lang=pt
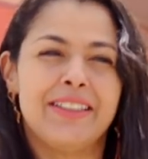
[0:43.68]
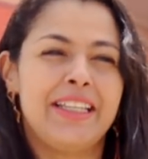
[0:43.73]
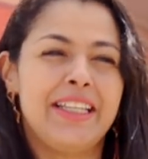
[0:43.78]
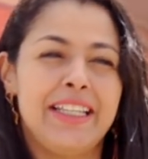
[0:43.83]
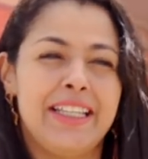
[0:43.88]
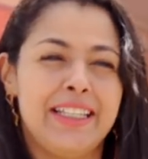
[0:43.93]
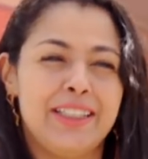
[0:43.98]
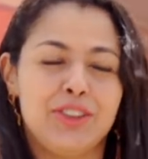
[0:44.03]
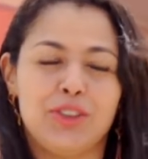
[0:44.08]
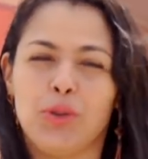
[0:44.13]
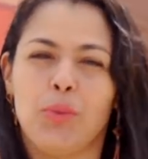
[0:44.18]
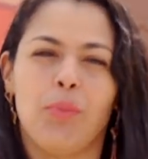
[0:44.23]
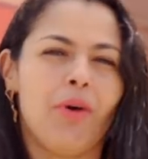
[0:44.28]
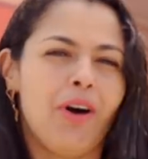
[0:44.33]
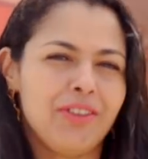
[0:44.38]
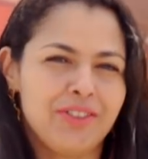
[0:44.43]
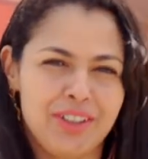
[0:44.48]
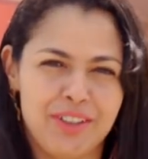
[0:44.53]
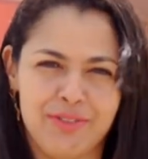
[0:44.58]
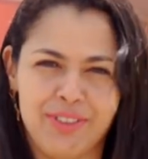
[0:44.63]
e de um
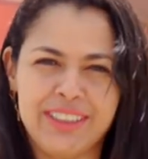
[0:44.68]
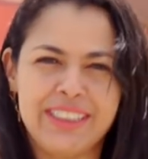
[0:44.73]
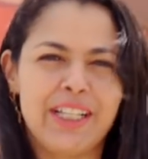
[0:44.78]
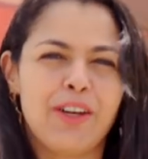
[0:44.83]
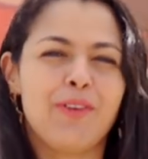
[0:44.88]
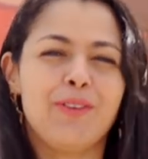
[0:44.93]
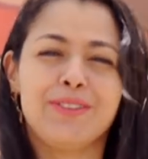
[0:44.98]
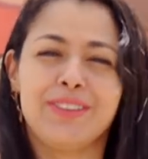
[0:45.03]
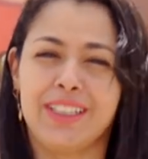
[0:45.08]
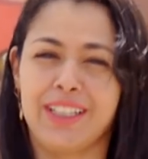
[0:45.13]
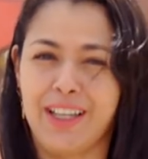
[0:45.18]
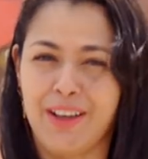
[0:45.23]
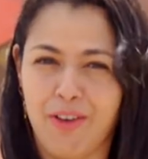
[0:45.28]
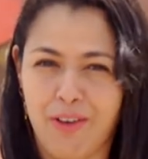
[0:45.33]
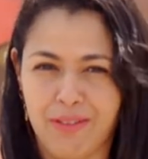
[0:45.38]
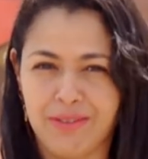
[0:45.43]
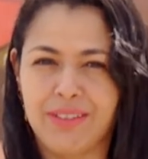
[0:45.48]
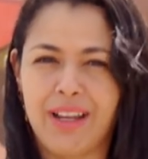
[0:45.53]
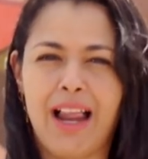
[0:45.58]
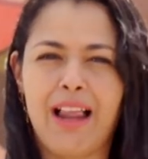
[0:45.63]
modo que você consiga
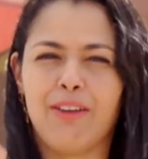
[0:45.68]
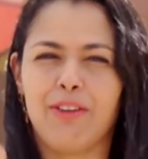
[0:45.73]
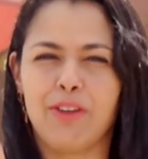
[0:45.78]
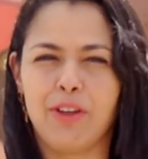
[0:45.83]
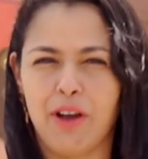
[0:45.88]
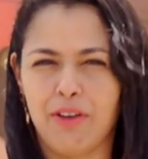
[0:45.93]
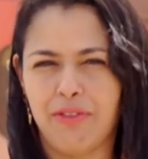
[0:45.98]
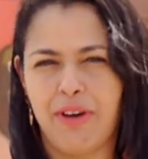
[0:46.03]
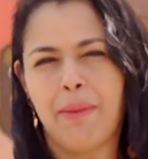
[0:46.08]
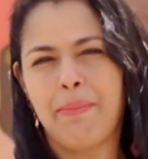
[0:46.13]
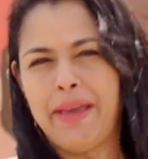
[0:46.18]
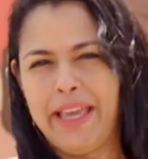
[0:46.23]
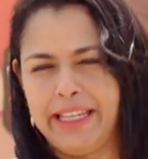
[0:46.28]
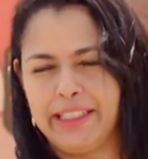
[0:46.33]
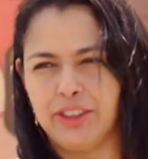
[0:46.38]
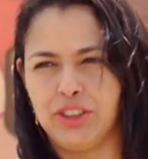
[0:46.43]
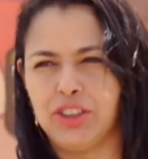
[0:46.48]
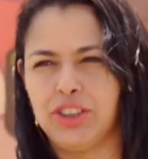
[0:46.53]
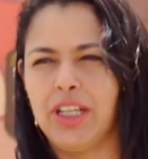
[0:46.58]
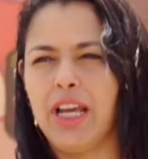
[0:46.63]
encontrá-lo
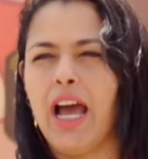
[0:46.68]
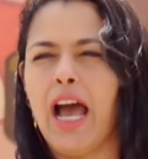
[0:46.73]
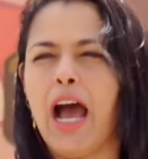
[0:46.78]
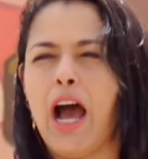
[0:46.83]
novamente.